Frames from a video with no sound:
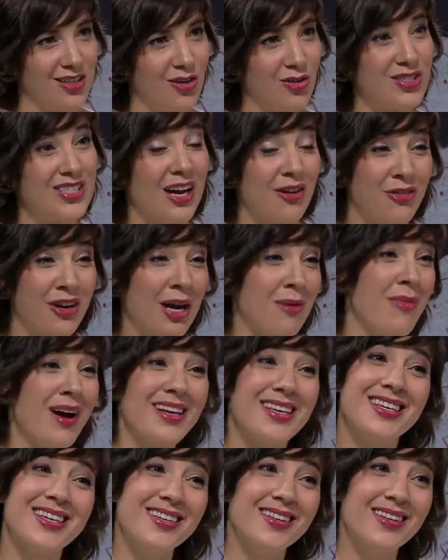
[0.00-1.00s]
Donc, ça a vraiment
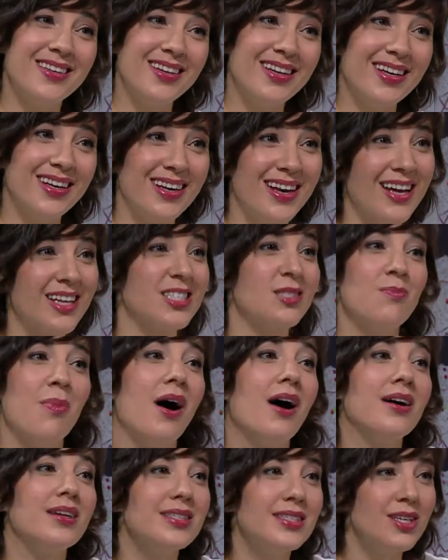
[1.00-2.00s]
guidé l'expansion.
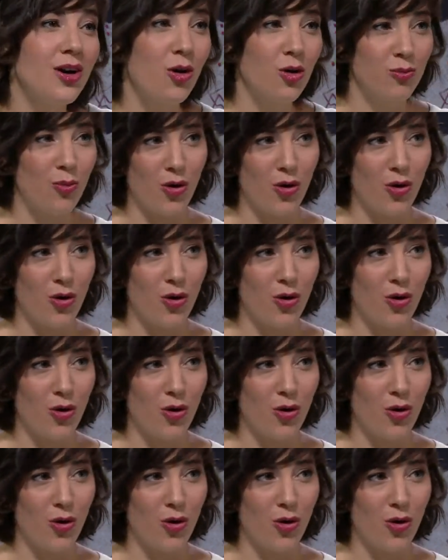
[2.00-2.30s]
C'est ça, au